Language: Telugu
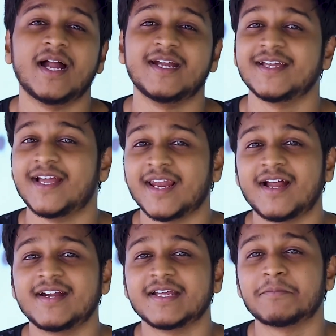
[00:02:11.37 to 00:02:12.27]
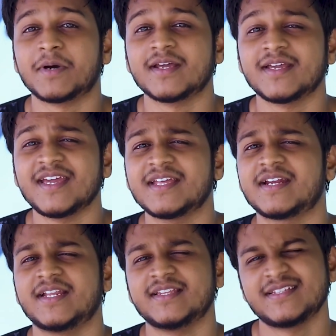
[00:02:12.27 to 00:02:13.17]
అంటే ఎలా అంటే మన హెయిర్
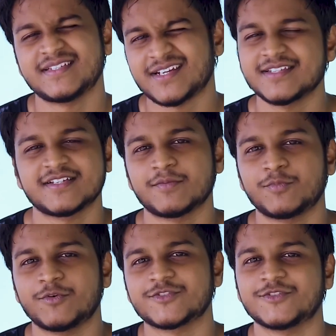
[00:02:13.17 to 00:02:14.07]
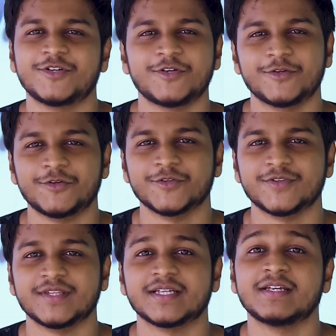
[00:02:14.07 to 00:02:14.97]
అనేది చిన్న చిన్న పోర్స్ నుండి గ్రో
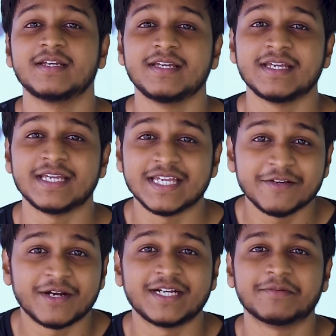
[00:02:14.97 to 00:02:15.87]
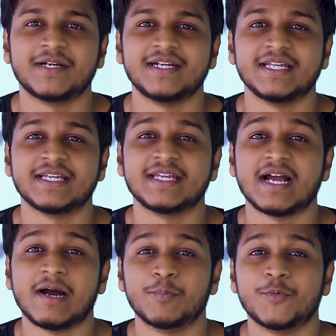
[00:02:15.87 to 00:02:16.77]
అవుతుంది ఈ వైటమిన్ డికి
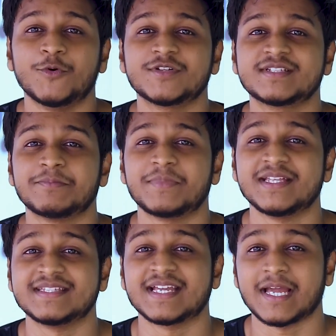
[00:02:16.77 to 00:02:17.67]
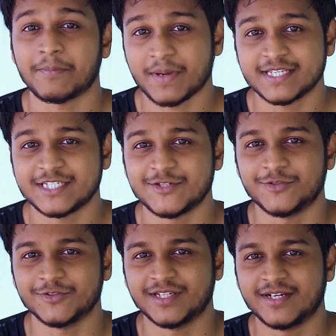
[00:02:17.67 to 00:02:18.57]
ఆ పోర్స్ని పెంచే కెపాసిటీ
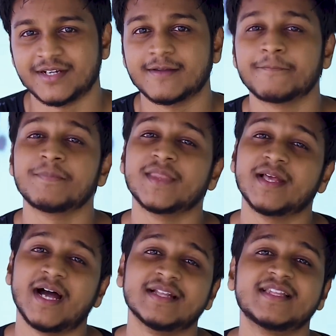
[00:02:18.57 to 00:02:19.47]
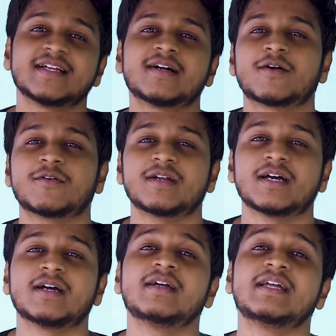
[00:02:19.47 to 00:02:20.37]
ఉంటుందంట
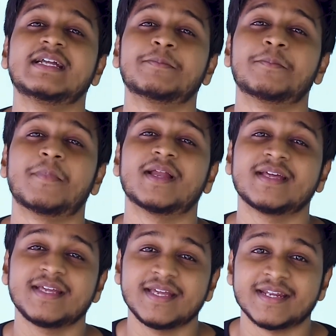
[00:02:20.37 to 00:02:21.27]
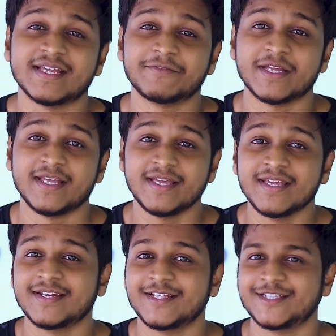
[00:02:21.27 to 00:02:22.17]
అంతేకాకుండా మన హెయిర్ ఏ
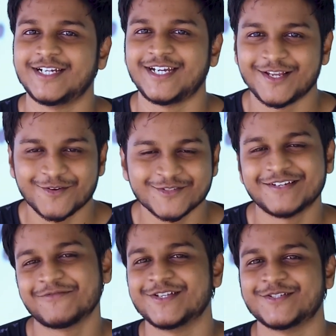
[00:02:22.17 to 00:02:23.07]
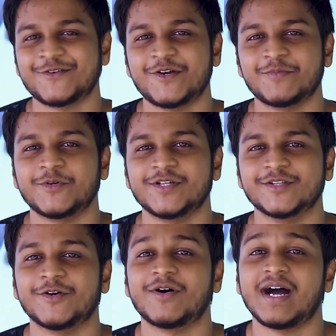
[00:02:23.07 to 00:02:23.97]
హెయిర్ అయితే టీలోజన్ ఫేజ్లో
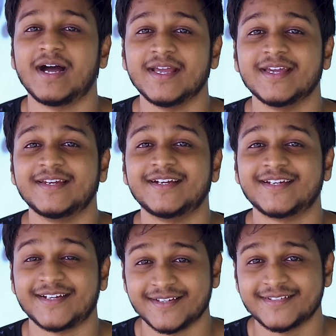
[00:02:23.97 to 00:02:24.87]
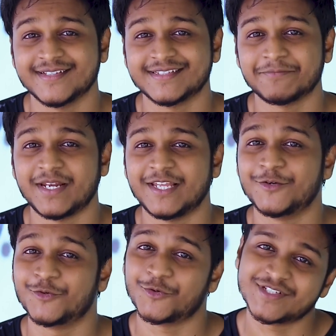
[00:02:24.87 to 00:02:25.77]
ఉండిపోయిందో ఆ హెయిర్ని ట్రిగర్ చేసి మళ్ళీ
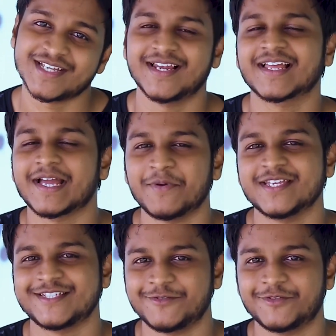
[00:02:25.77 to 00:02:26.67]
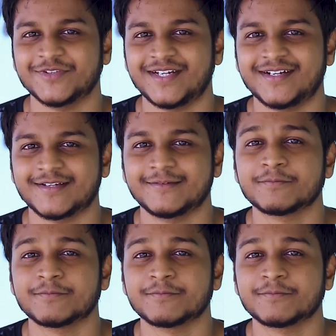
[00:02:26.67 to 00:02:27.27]
గ్రో చేయగల కెపాసిటీ ఉంటుందంట